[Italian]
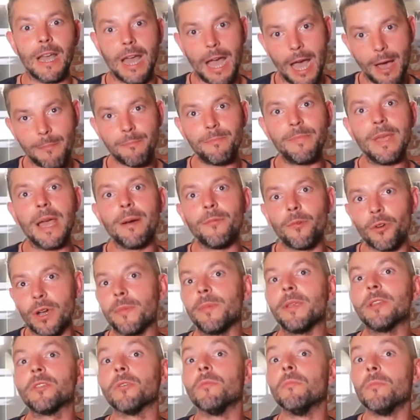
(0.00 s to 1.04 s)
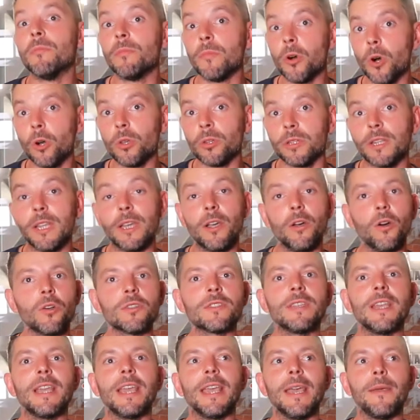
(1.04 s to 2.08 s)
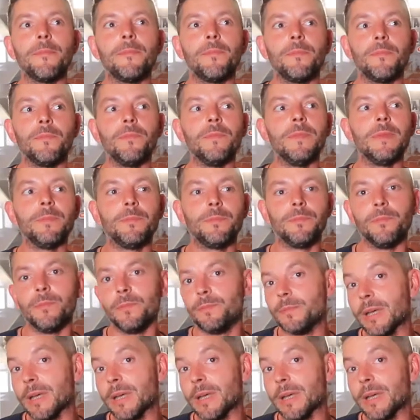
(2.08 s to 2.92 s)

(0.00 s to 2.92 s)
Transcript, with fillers: abbiamo capito molte cose che mm,